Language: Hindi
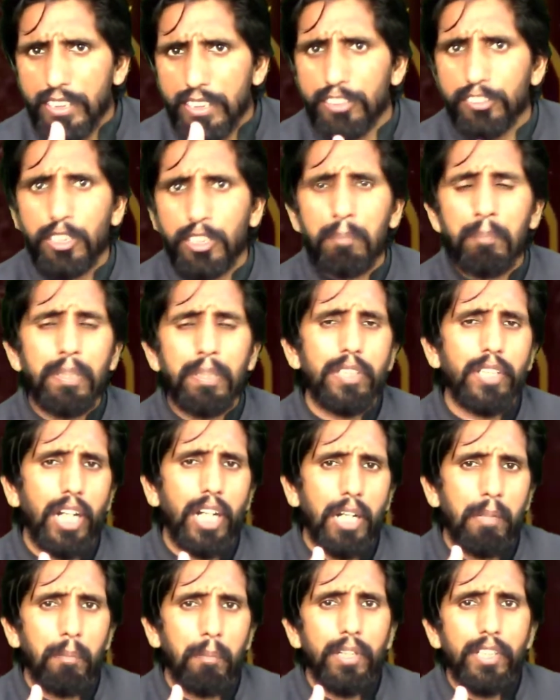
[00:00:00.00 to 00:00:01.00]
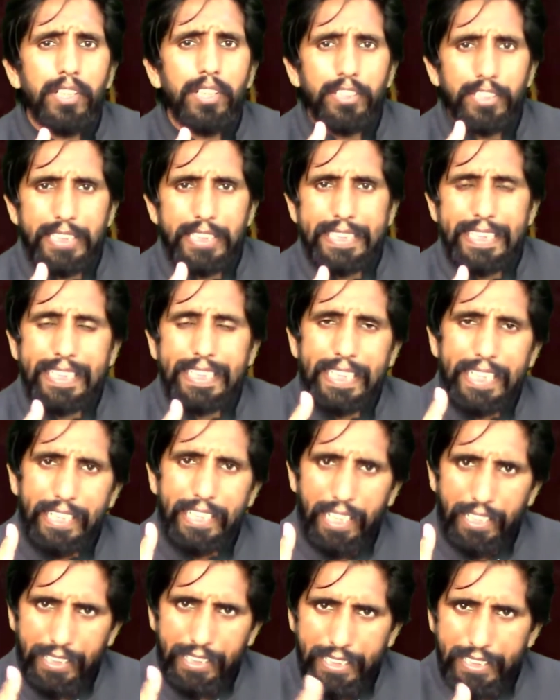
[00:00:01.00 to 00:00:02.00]
जब भी आप किसी के
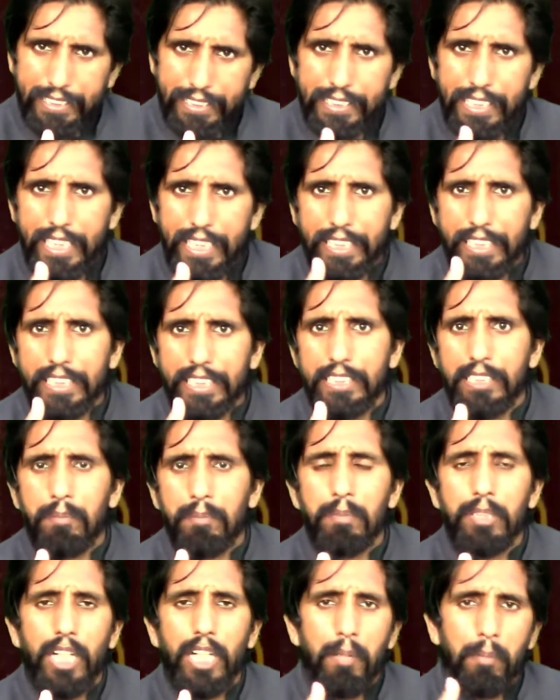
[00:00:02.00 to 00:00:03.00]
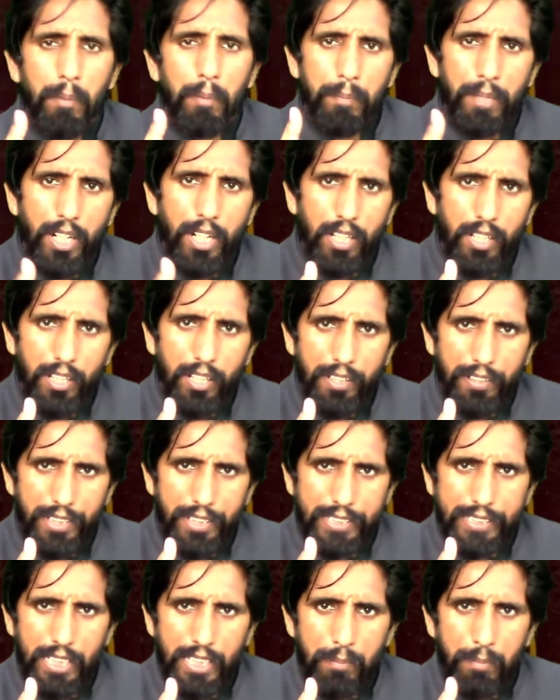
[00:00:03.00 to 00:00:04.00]
अगेंस्ट जाएंगे जब भी आप अपना
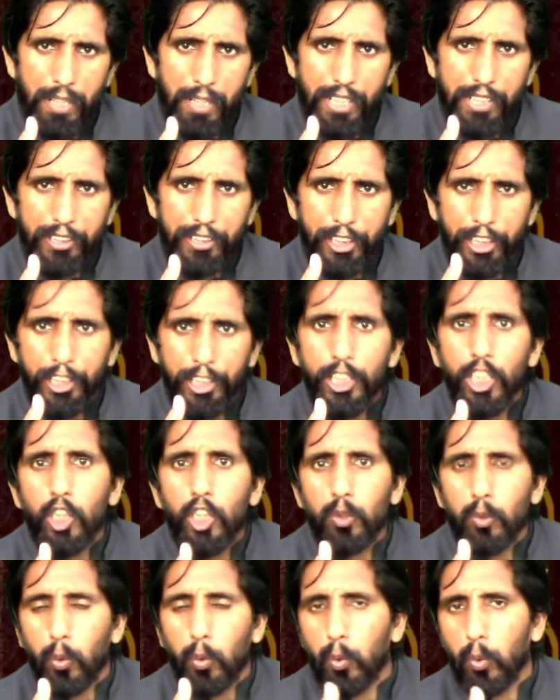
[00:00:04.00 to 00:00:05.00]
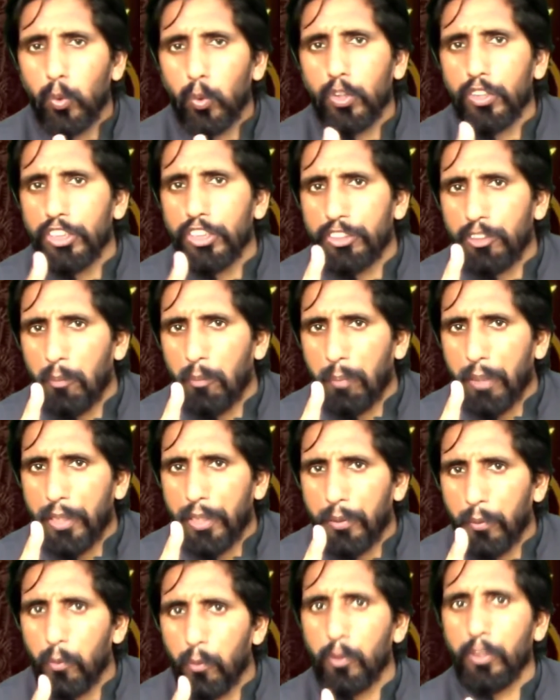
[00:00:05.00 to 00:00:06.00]
रास्ता अपनाएंगे तो लोग
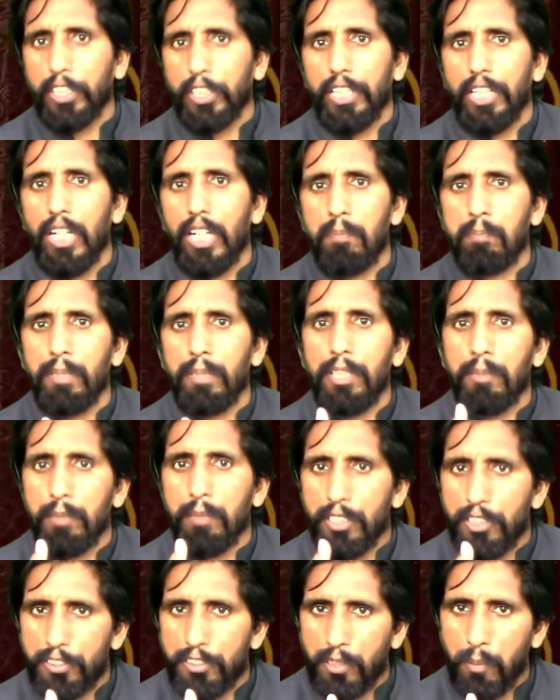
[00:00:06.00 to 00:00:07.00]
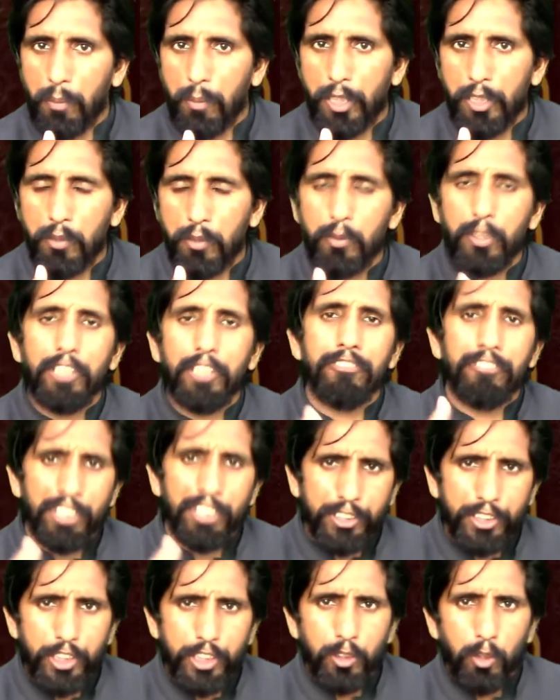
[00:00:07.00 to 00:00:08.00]
डिसअपॉइंट होंगे अपने भी डिसअपॉइंट होंगे
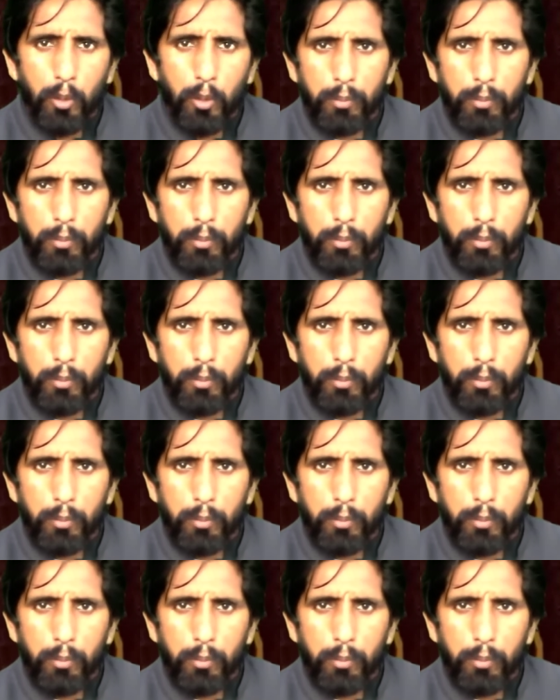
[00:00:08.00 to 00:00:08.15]
वक्ती तौर